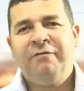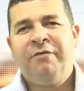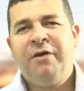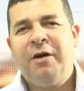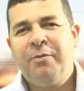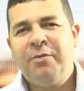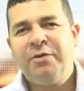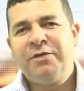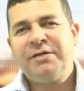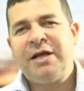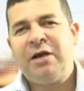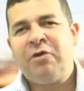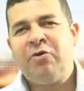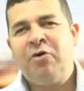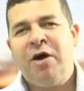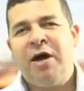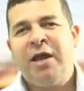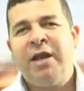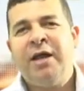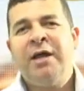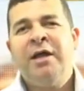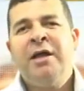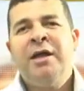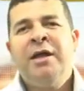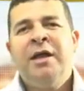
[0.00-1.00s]
Vamos
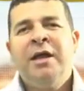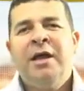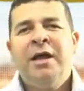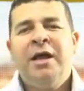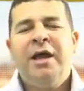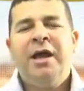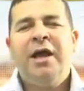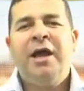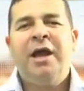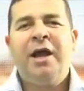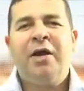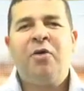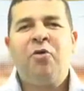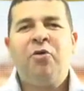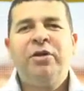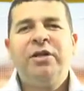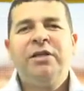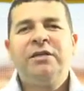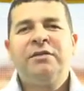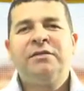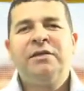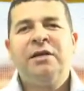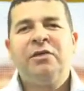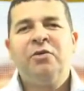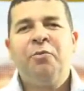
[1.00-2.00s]
agora é,
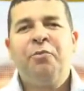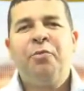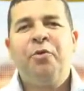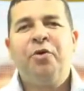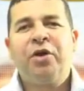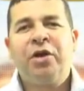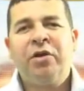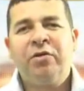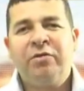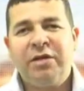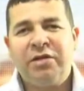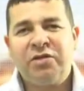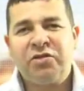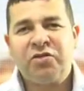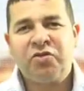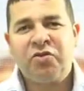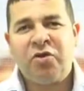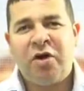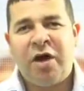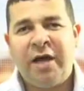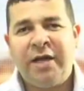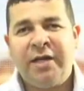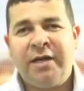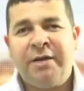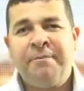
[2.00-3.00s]
conhecer um pouquinho da
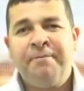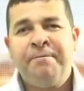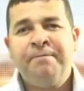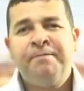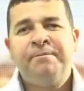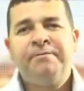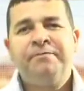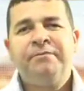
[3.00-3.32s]
história